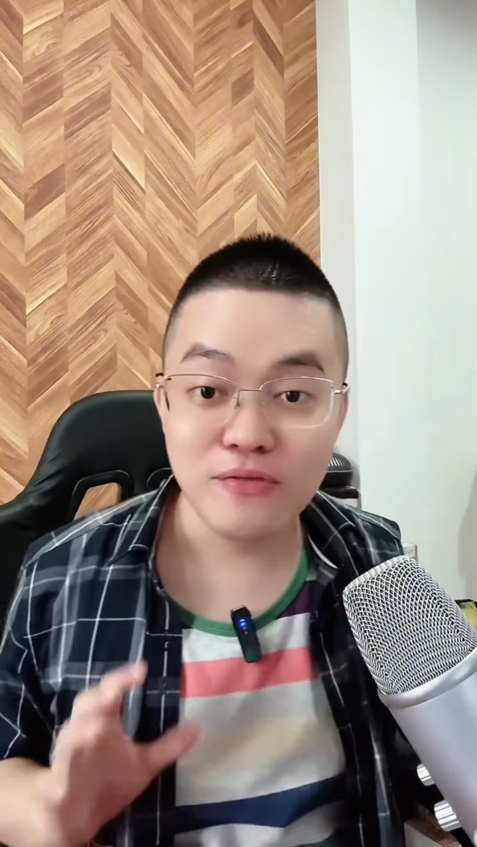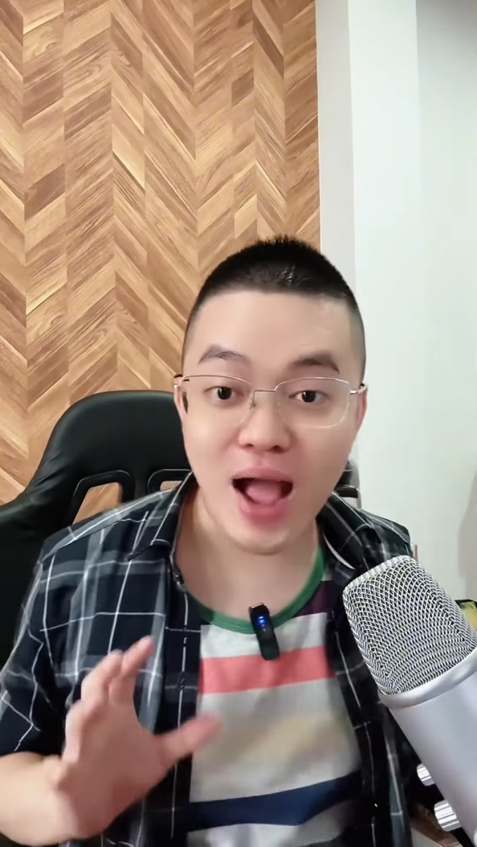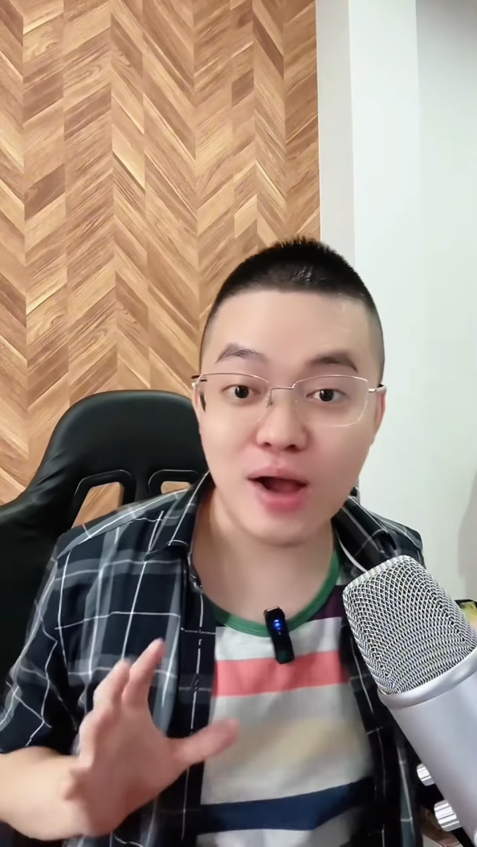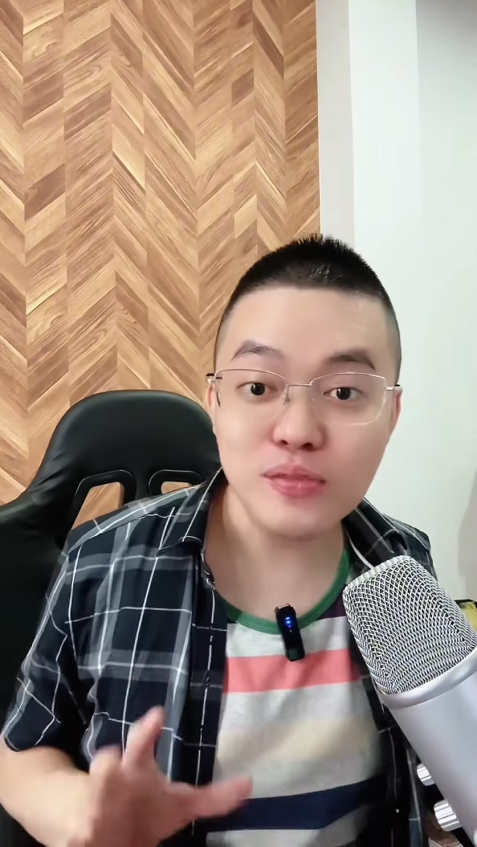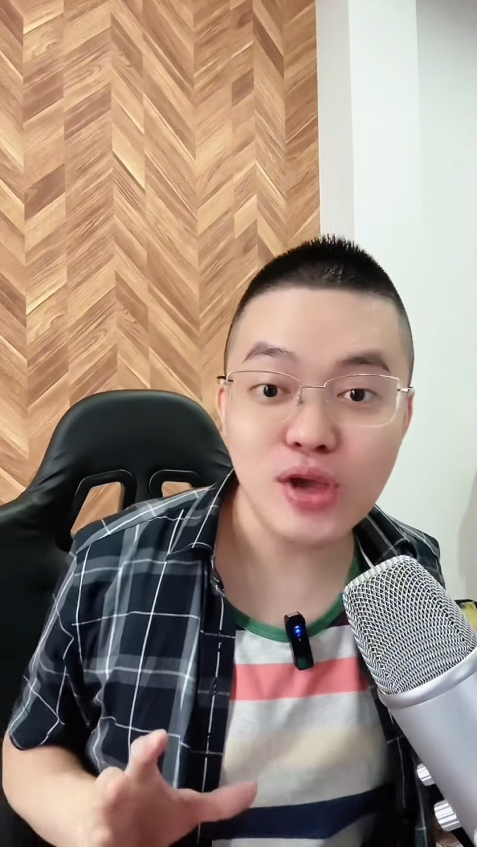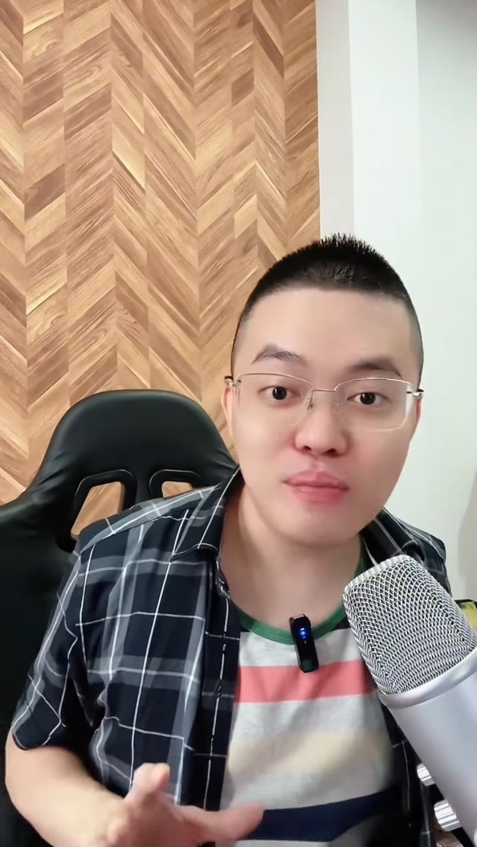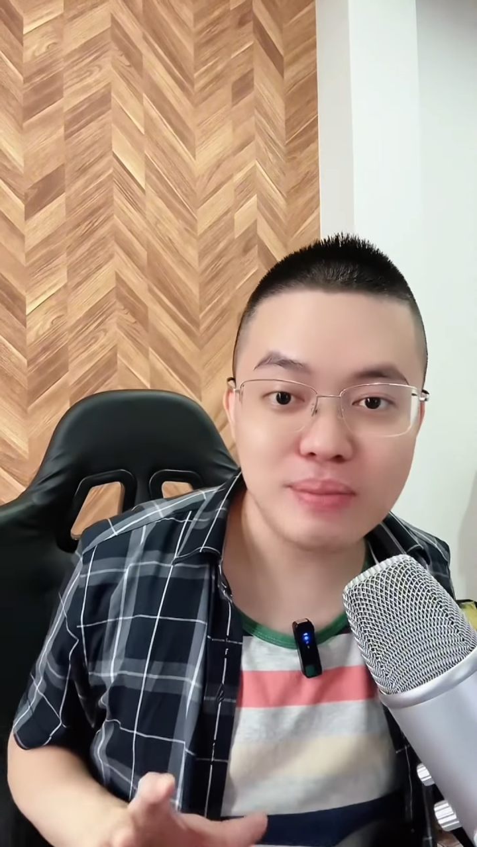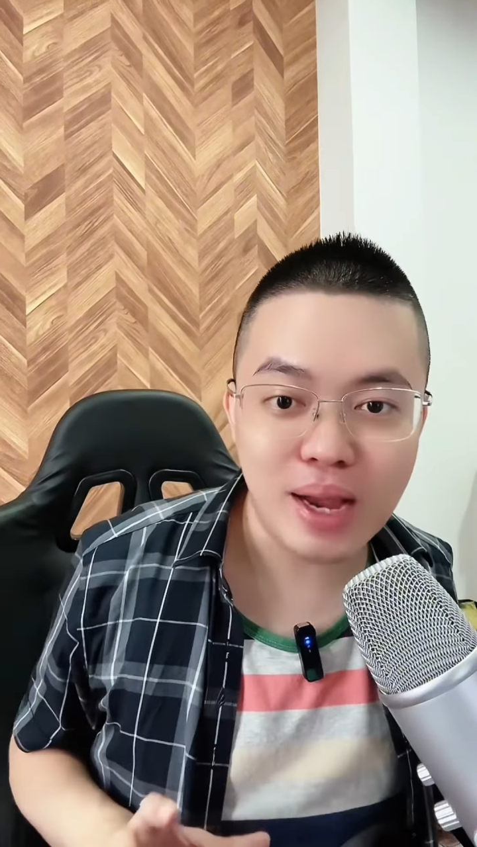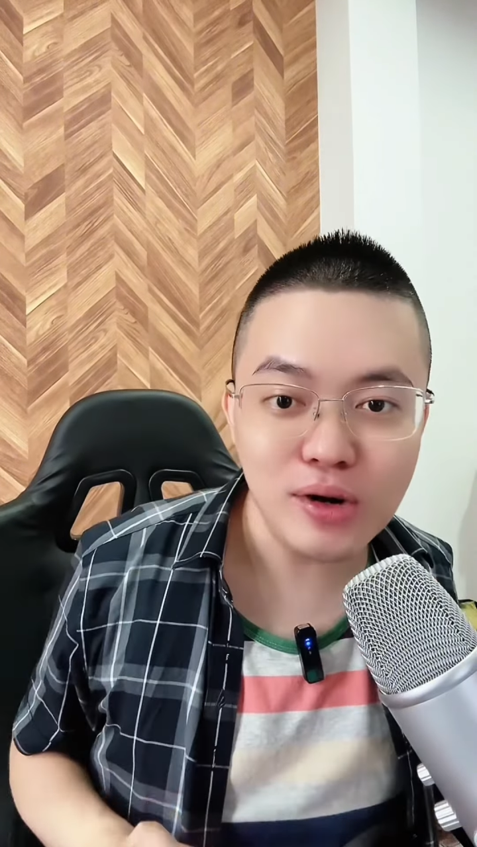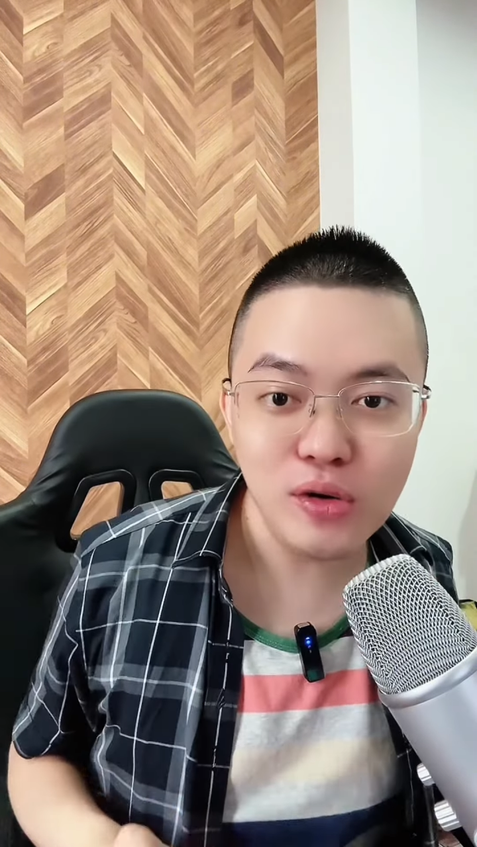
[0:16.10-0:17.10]
Và cũng do may
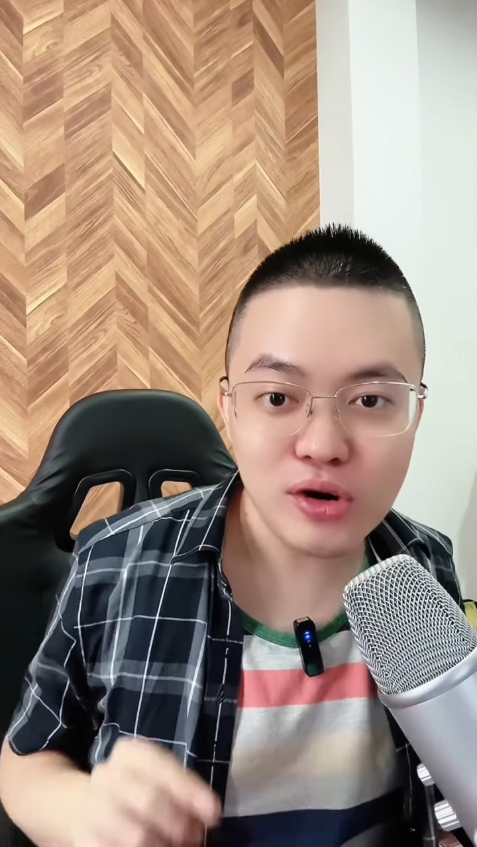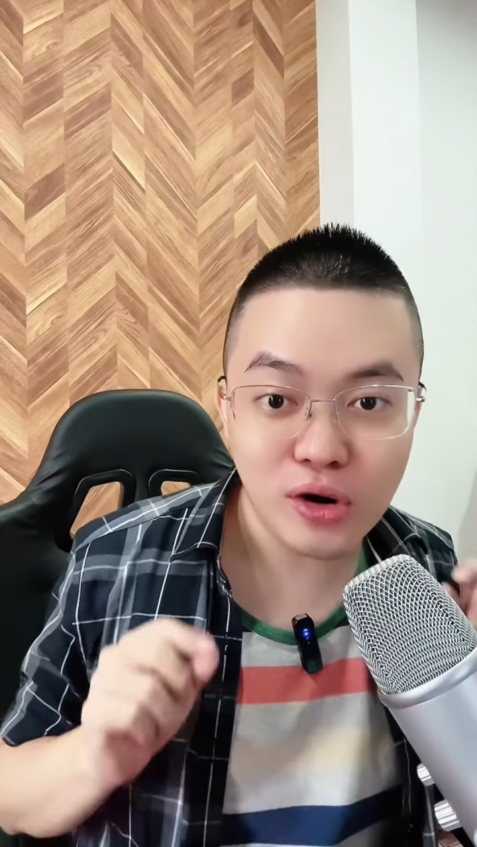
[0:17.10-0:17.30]
mắn luôn,